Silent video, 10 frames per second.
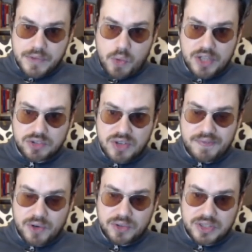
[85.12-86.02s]
quando
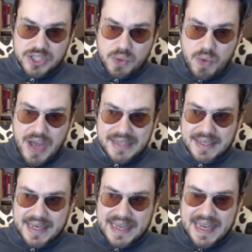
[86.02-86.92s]
affronta
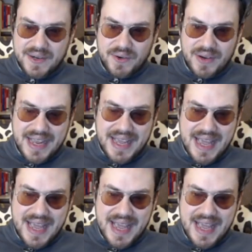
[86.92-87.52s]
squadre che non è